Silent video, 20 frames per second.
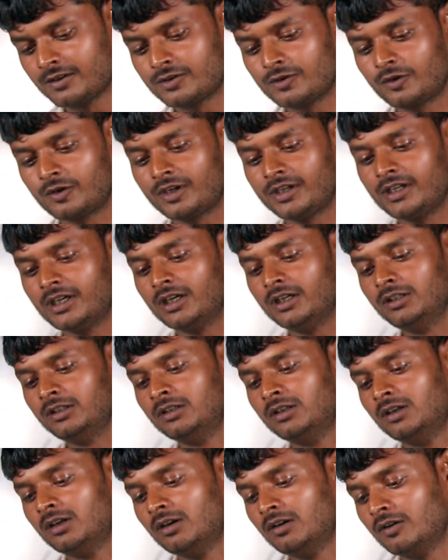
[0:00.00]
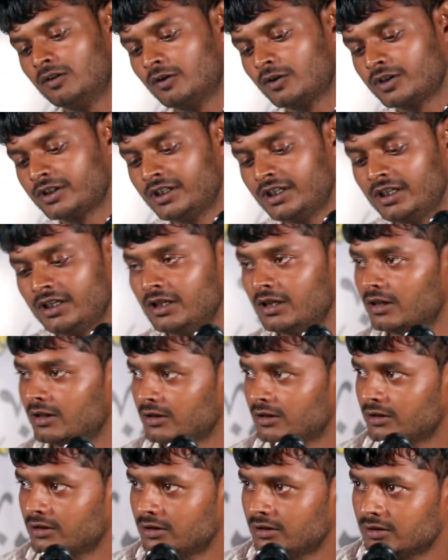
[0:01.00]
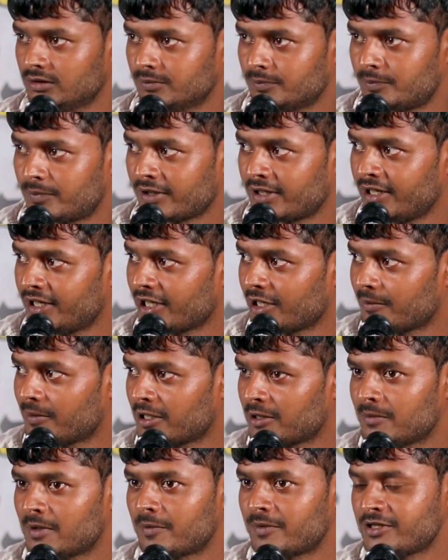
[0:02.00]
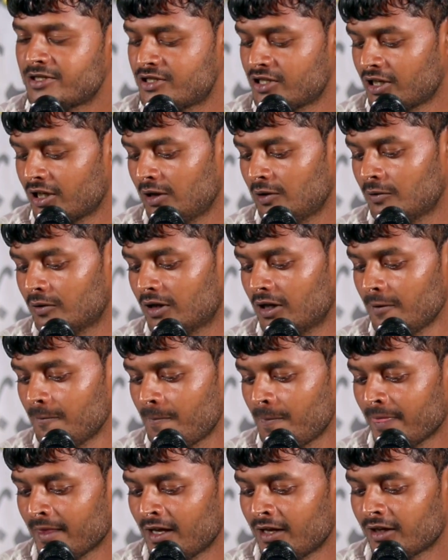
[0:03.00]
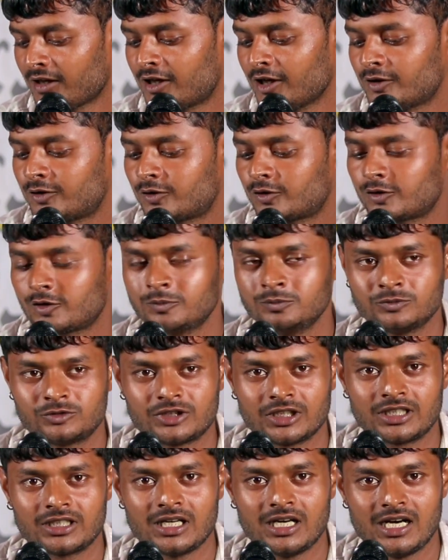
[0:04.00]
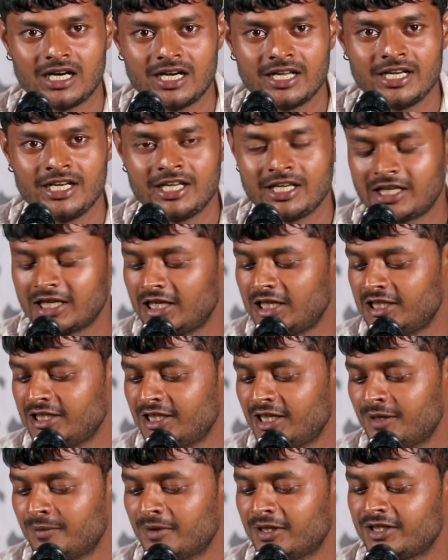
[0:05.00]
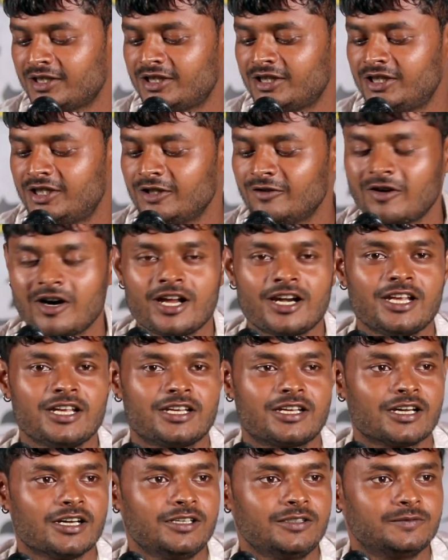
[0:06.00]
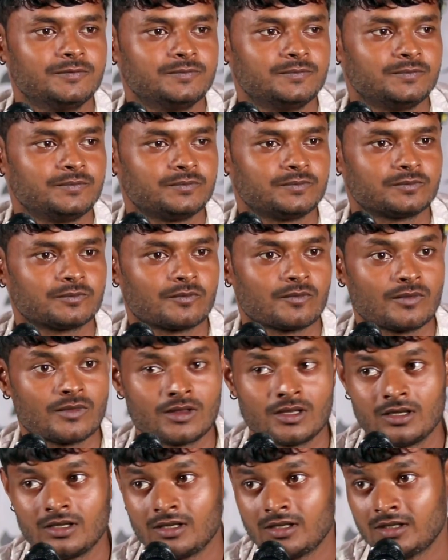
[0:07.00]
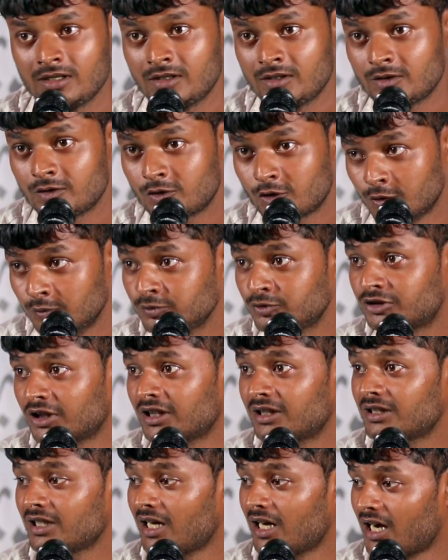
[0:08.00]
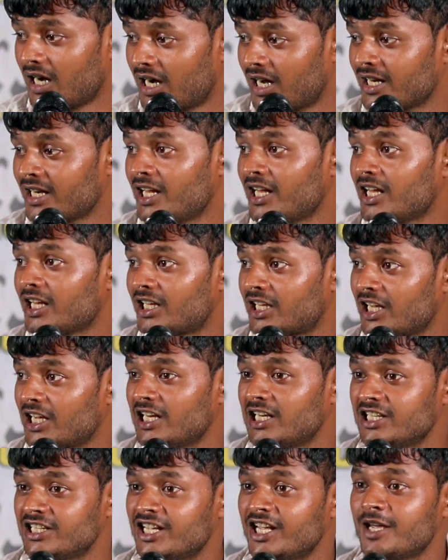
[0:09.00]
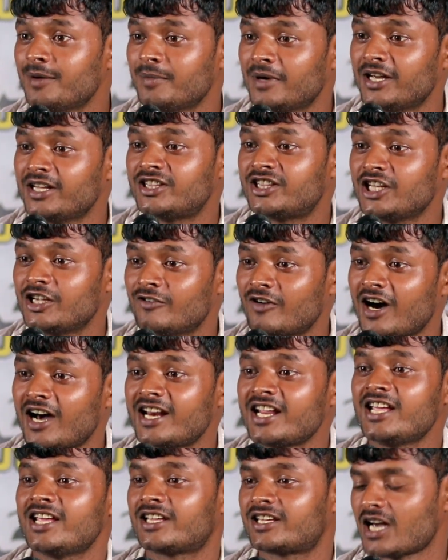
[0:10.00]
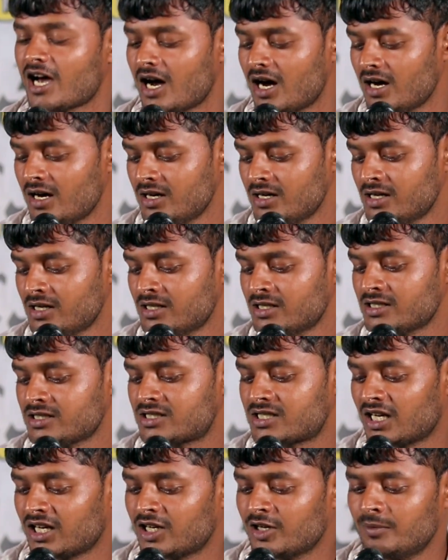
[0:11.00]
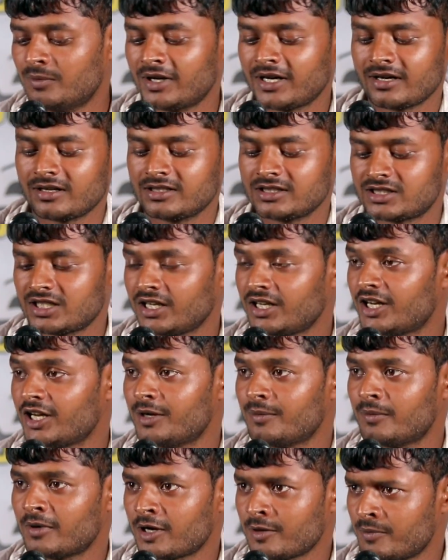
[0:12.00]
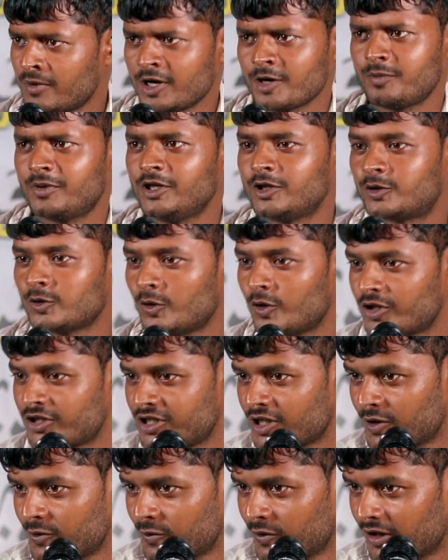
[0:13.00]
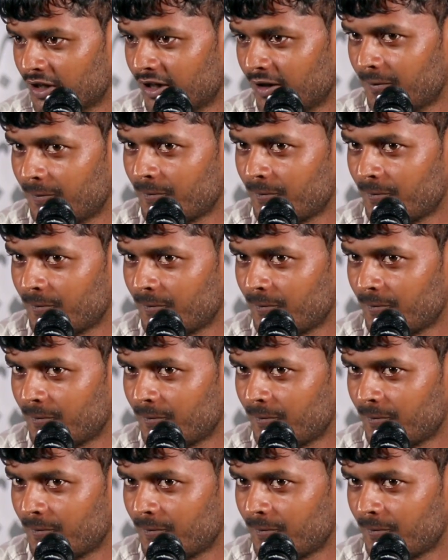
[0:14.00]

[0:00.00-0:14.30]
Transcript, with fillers: शुक्रिया और ये पढ़ने के बाद मैं अपनी जगह लूँगा कि तुम तक आने के लिए मैं दीवारें क्या तुम तक आने के लिए मैं दीवारें क्या संगमर संगमरमर भी तोड़ जाऊंगा